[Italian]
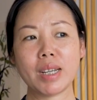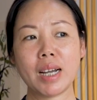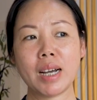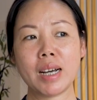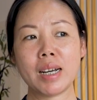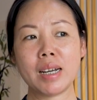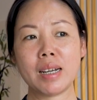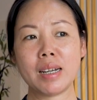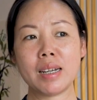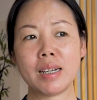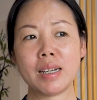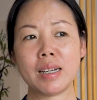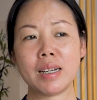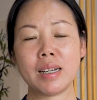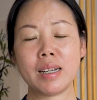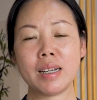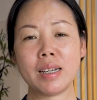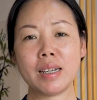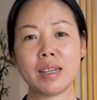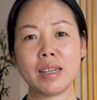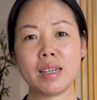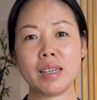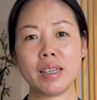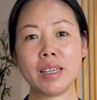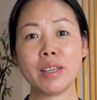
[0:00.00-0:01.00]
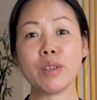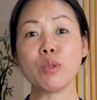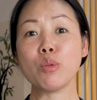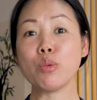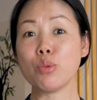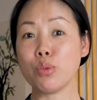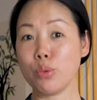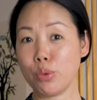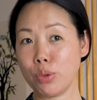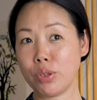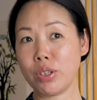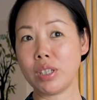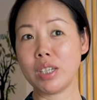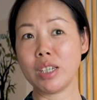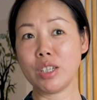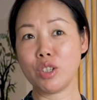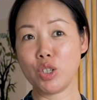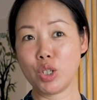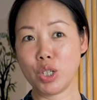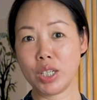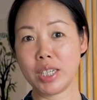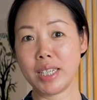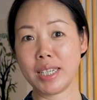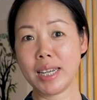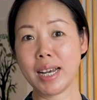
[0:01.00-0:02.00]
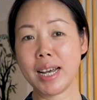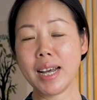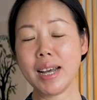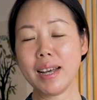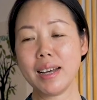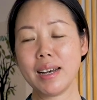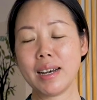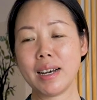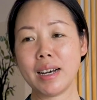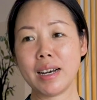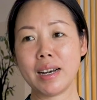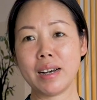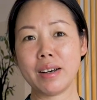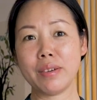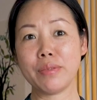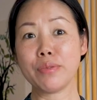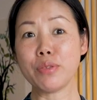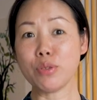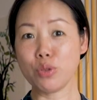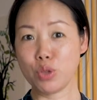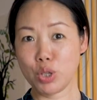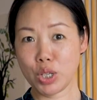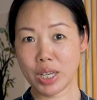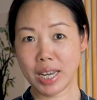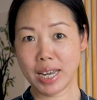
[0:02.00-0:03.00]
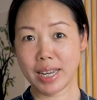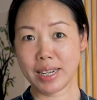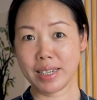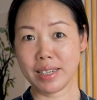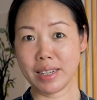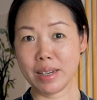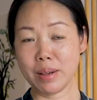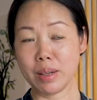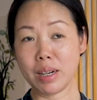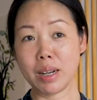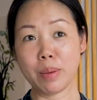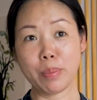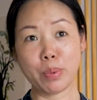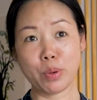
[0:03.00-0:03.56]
a, in Sud Cina, a Fujian, la